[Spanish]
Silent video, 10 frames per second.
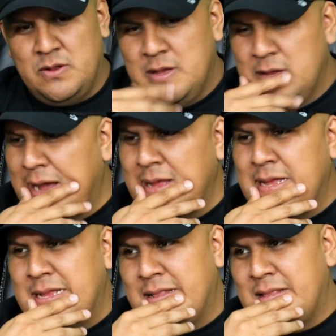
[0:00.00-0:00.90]
Ah,
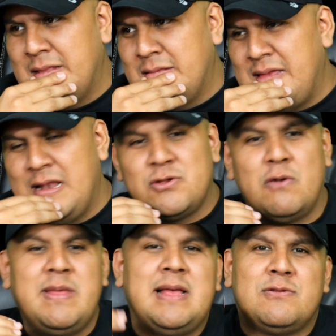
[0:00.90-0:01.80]
eh, se les
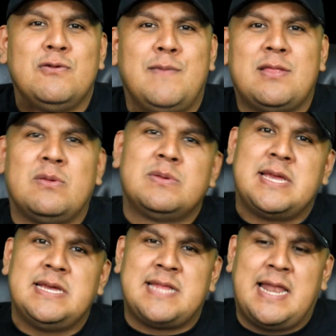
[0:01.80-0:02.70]
olvida a estos vatos que
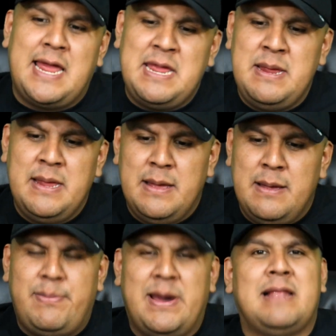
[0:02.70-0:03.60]
están ahí
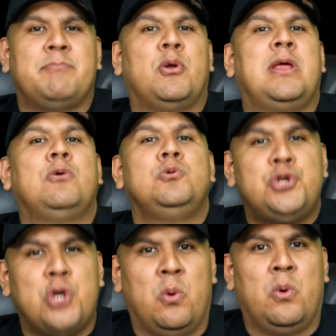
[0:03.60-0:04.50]
para poner un
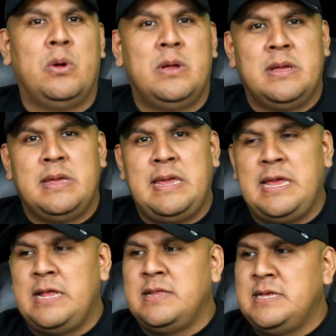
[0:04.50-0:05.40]
show.
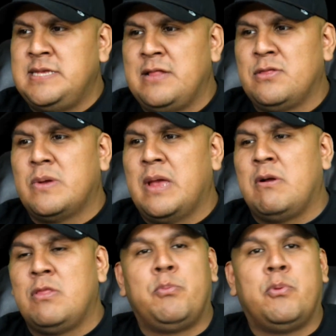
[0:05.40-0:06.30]
Y, siento que
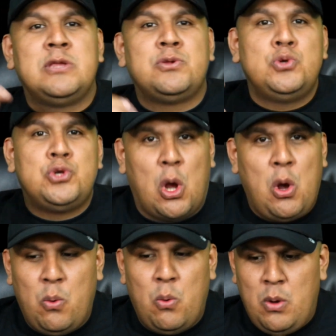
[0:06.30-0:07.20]
cuando pones un
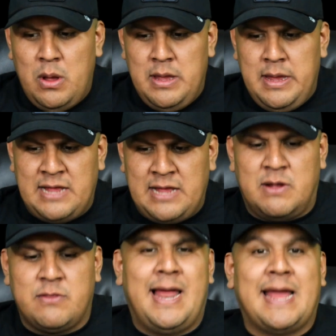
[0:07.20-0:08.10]
show es
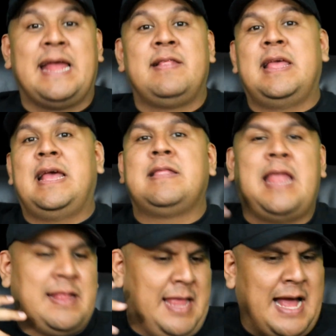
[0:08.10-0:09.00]
cuando la gente,
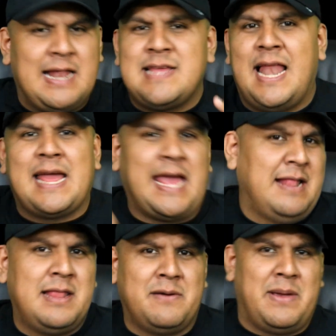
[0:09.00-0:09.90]
te, ganas a la
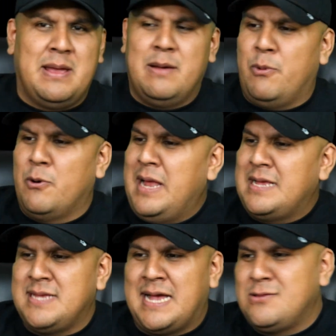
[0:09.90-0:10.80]
gente, güey.
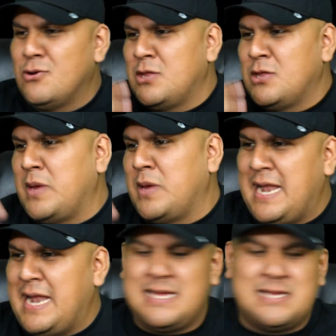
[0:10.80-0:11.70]
Pones, haz lo que tú
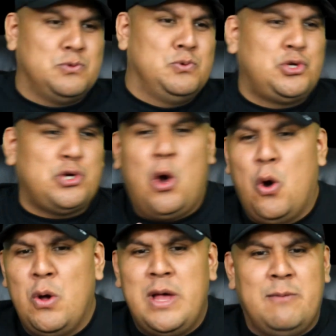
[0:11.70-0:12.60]
quieras, haz un
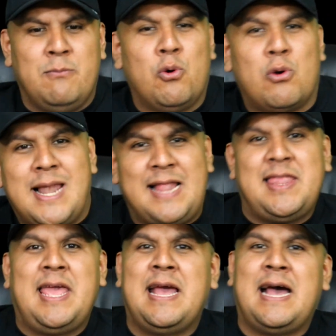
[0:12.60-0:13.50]
show,
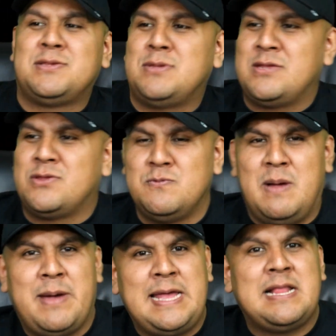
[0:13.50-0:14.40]
búrlate, haz, tus
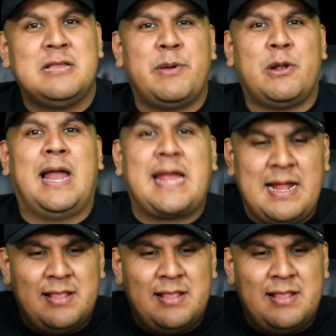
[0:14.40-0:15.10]
mamaditas, pero la gente,